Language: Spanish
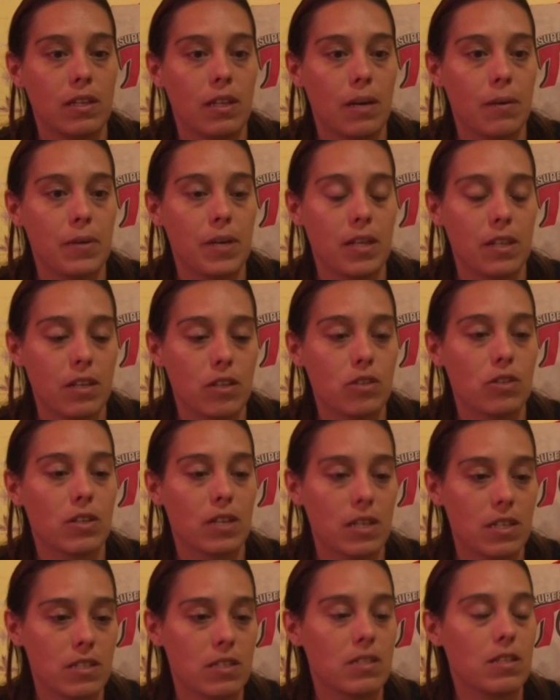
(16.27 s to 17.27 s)
había dicho
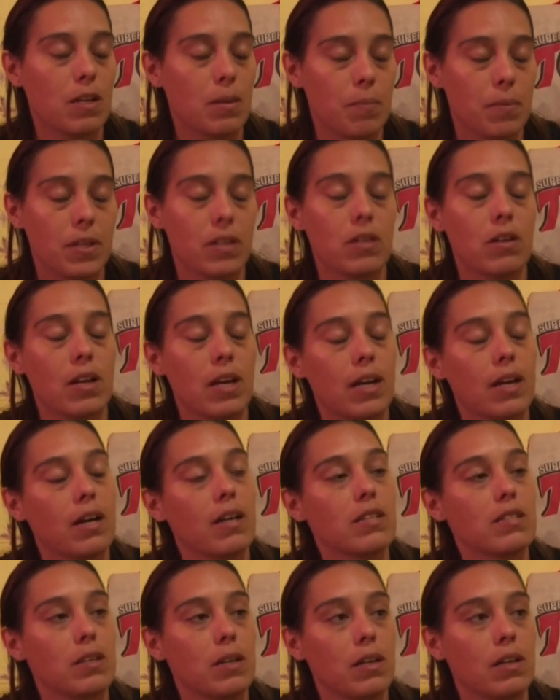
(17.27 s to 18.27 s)
que a ella se le prendió la
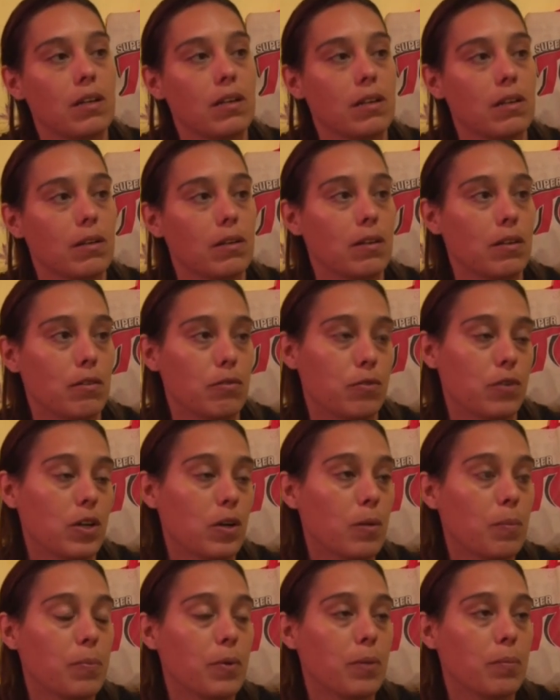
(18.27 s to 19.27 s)
casa
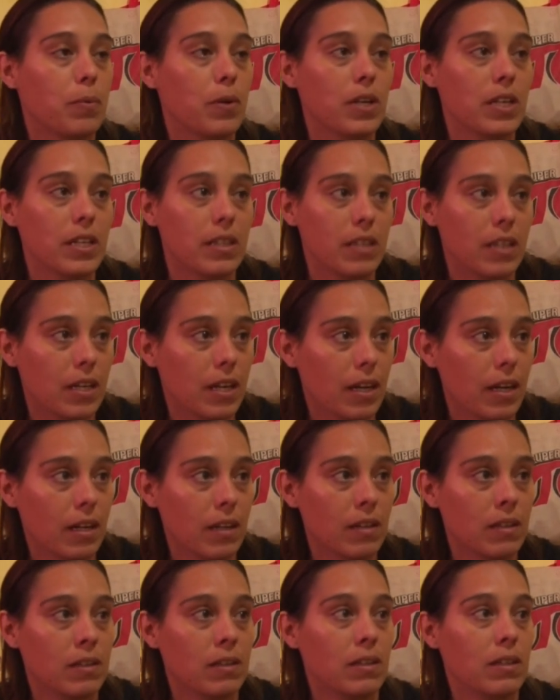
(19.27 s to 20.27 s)
fuego por política